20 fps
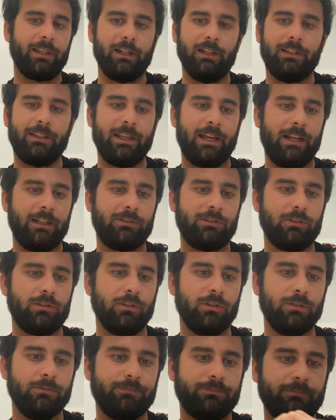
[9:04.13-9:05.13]
del
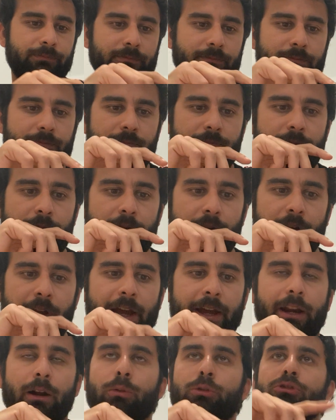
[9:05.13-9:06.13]
testo,
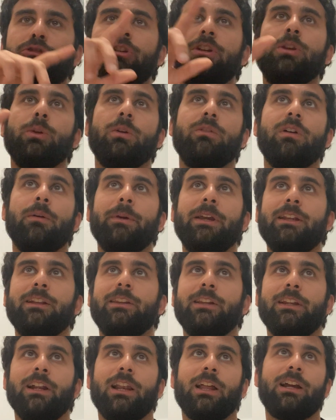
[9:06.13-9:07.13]
era uscito
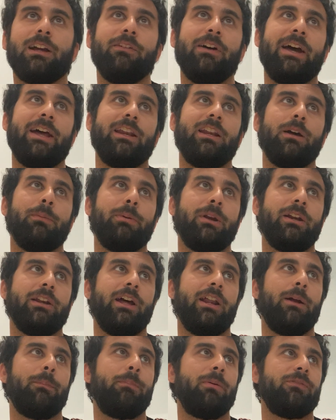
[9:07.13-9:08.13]
nuovamente dalla caverna per
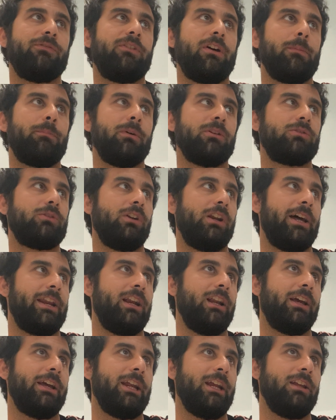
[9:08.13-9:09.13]
andare a far pascolare
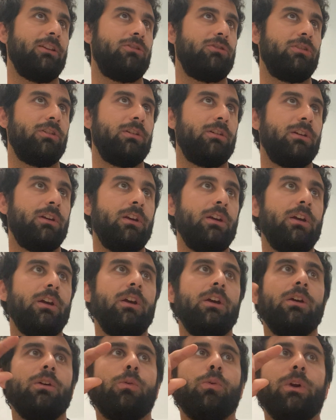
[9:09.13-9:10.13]
le greggi.
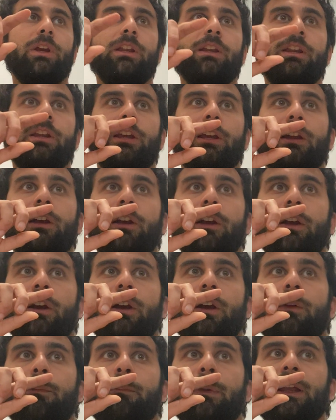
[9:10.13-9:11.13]
Quindi,
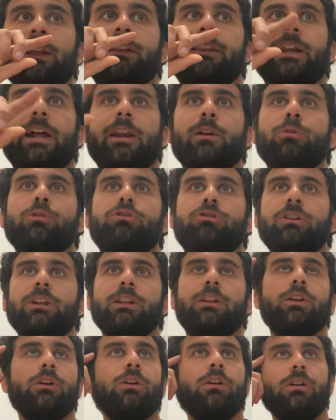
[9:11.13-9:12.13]
mentre era
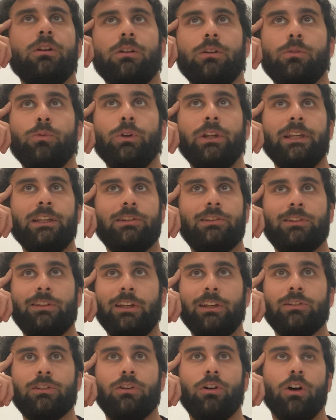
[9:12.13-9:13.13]
uscito,
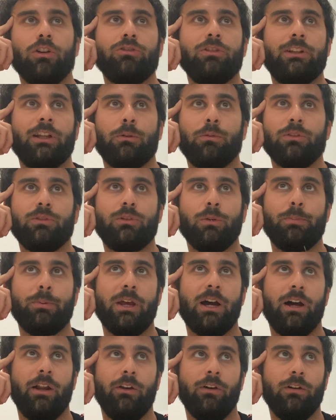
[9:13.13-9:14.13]
Ulisse scogita questo
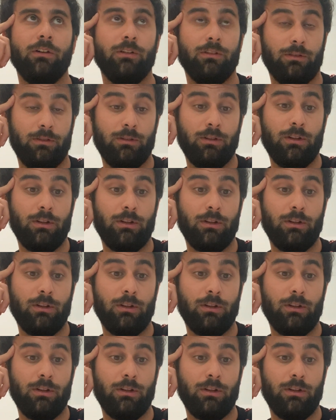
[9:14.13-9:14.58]
piano